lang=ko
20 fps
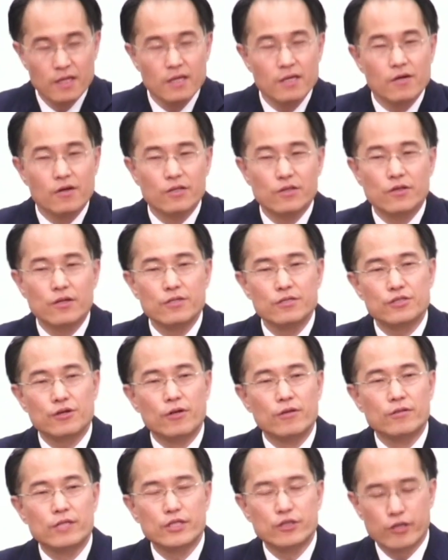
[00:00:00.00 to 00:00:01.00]
어떤
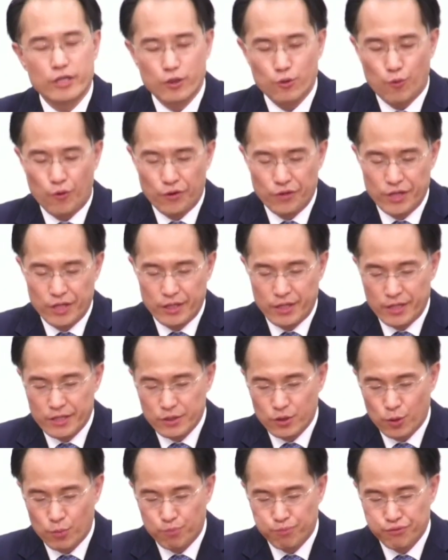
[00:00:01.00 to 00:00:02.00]
절대적인 권위에
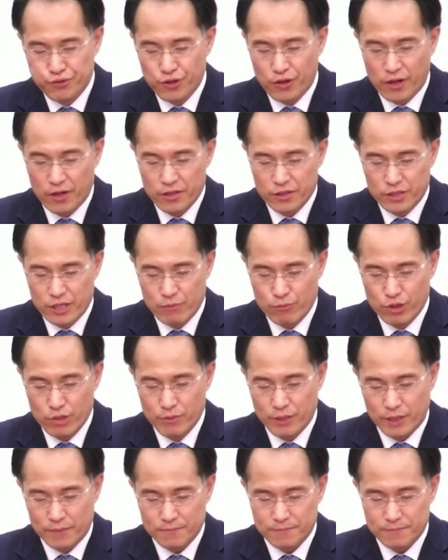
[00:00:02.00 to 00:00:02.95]
대해서 부정하는 질문입니다.